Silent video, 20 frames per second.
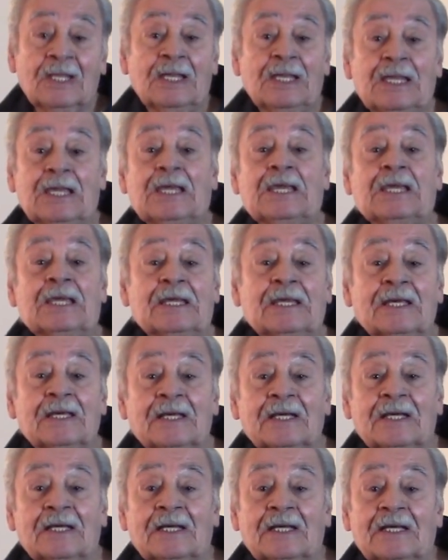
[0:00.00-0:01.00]
Y
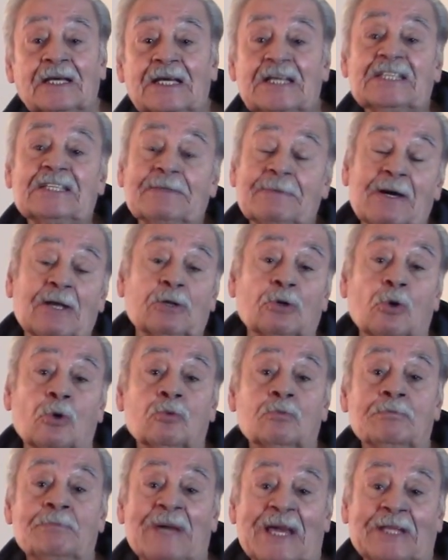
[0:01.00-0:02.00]
he llevado
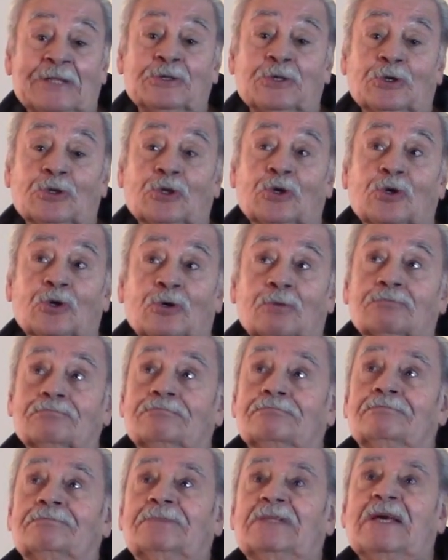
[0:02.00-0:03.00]
un método
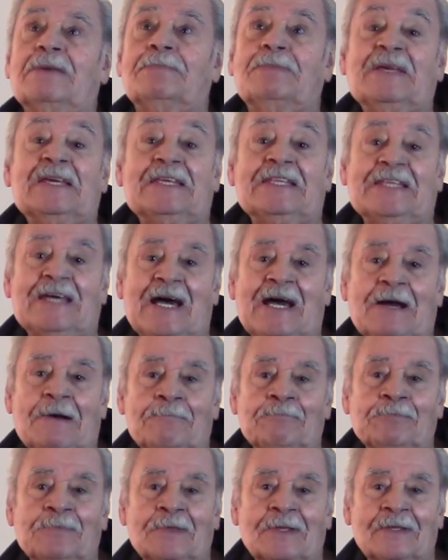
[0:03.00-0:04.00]
de vida
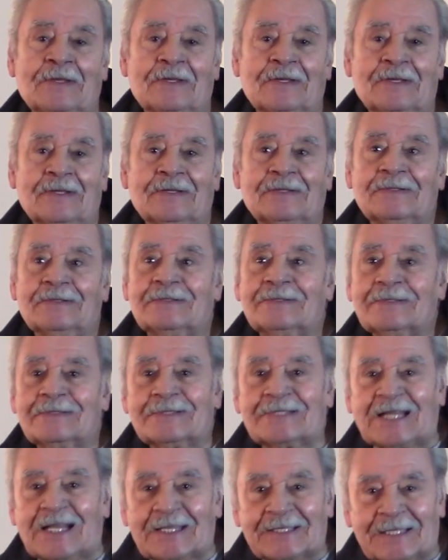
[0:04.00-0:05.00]

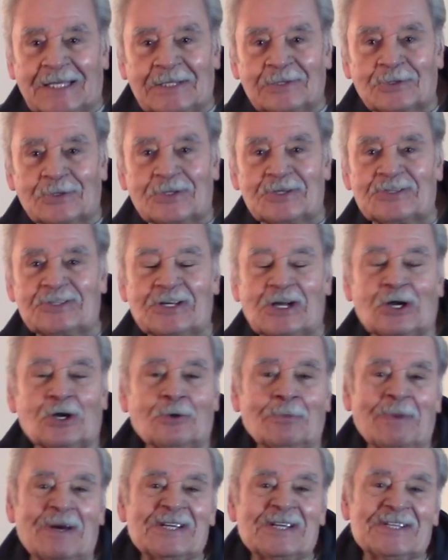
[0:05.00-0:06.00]
tratando de ser
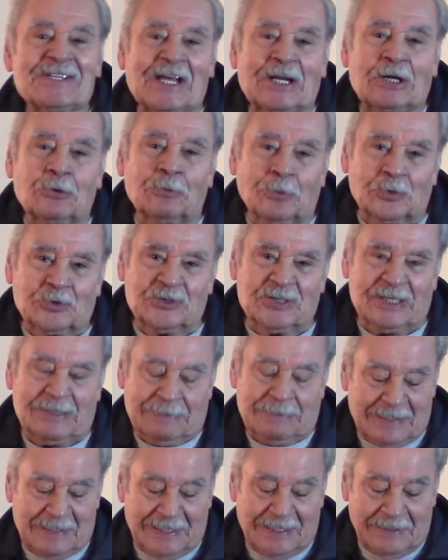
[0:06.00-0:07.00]
lo más sano
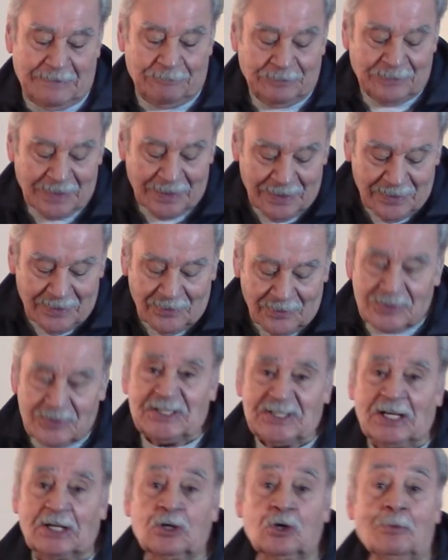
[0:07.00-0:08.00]
posible. O
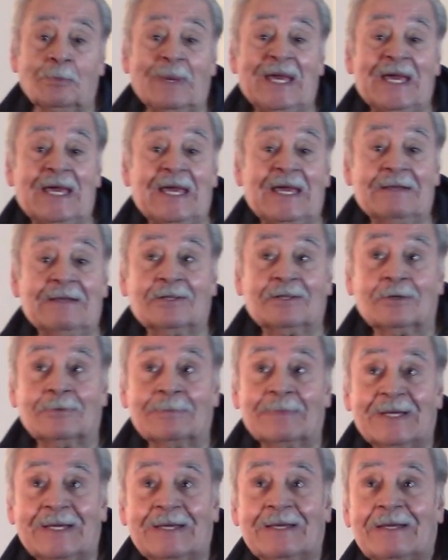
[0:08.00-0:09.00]
sea, no me, no
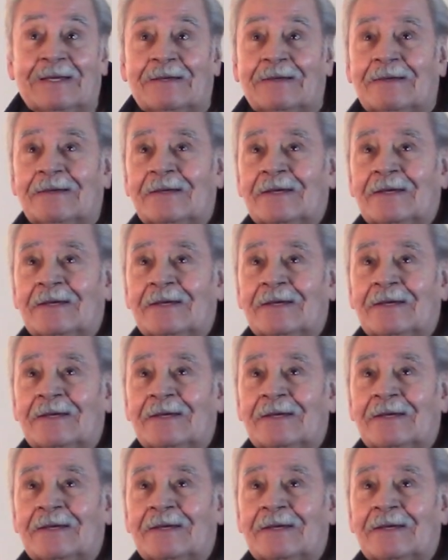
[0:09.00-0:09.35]
me he